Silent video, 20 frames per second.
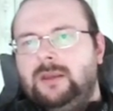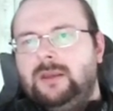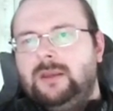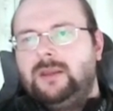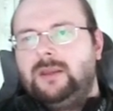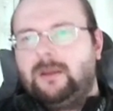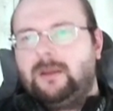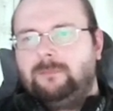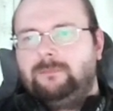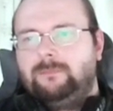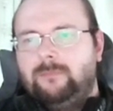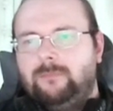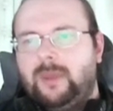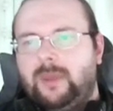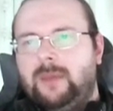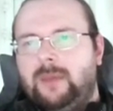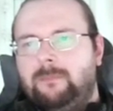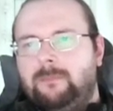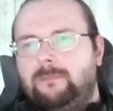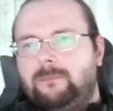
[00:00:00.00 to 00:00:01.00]
Ja,
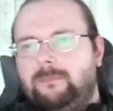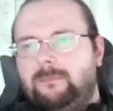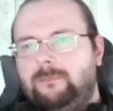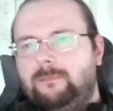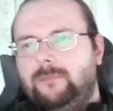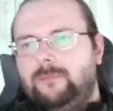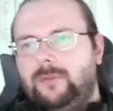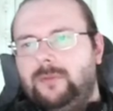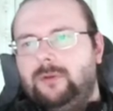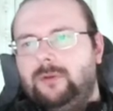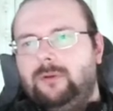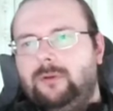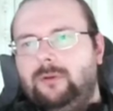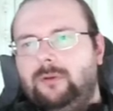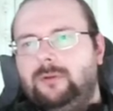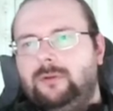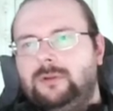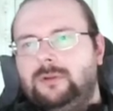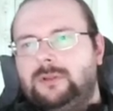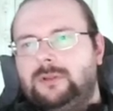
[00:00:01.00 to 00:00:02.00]
Bam.
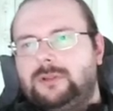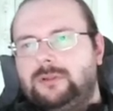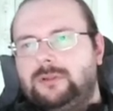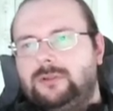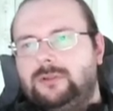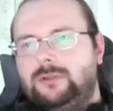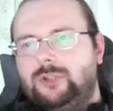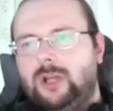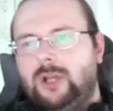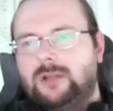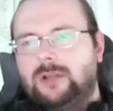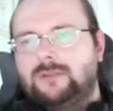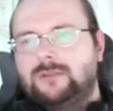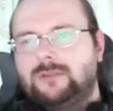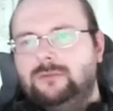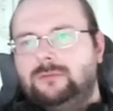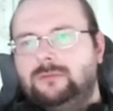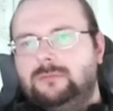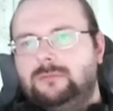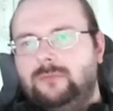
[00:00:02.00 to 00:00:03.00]
Und Schlag
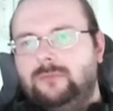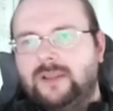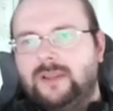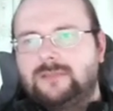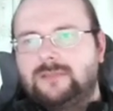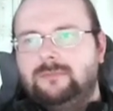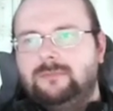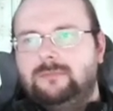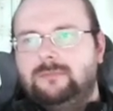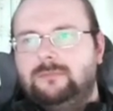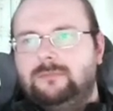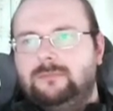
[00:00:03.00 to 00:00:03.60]
zu. Was?